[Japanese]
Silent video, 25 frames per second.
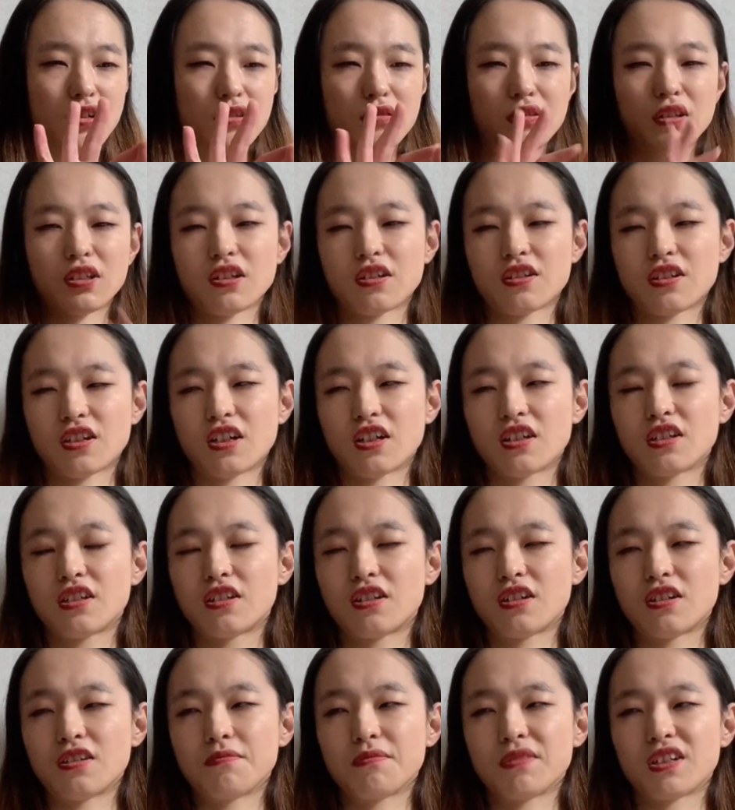る私が行っ
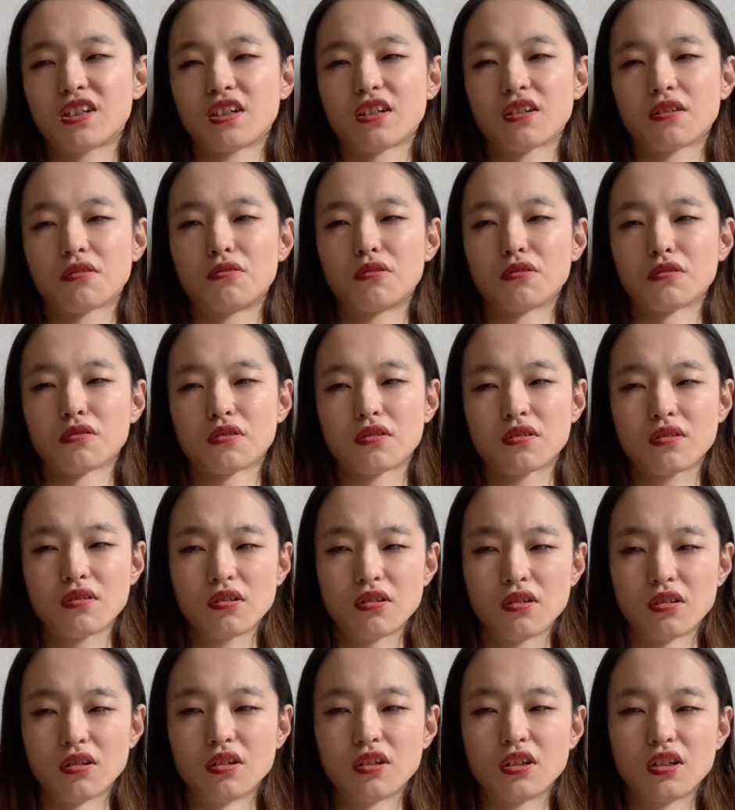てるみたいなコース
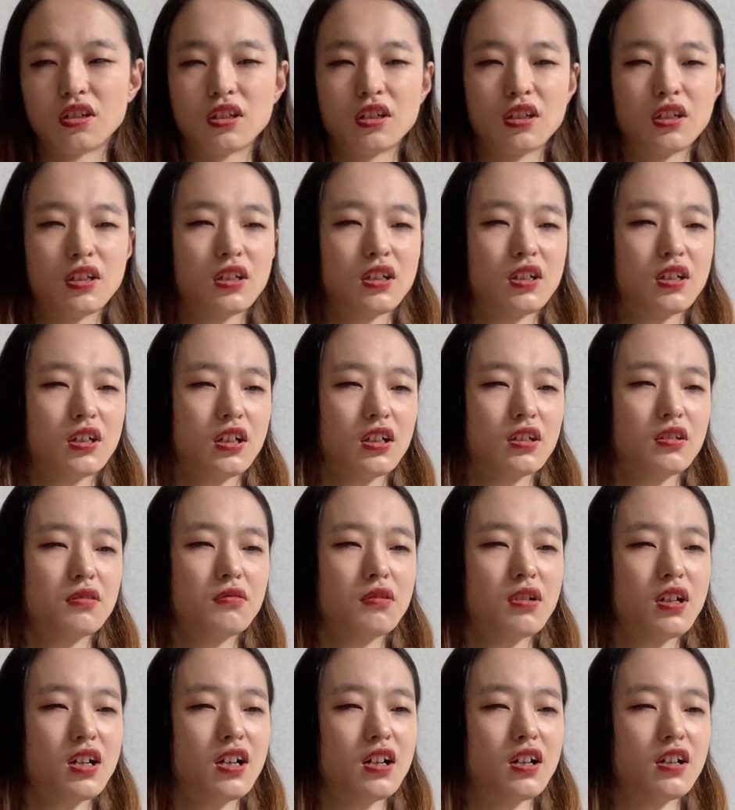とあ
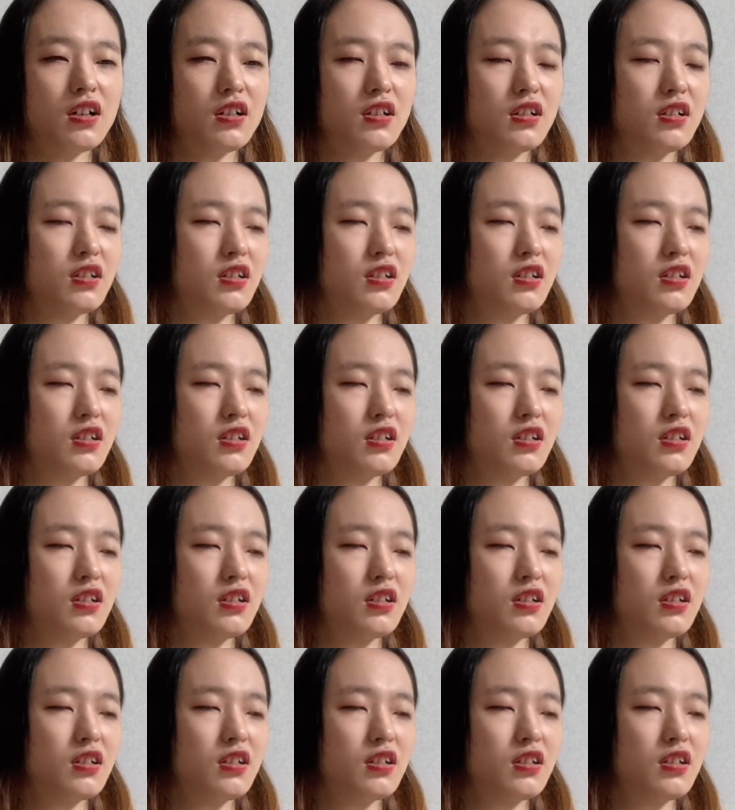とは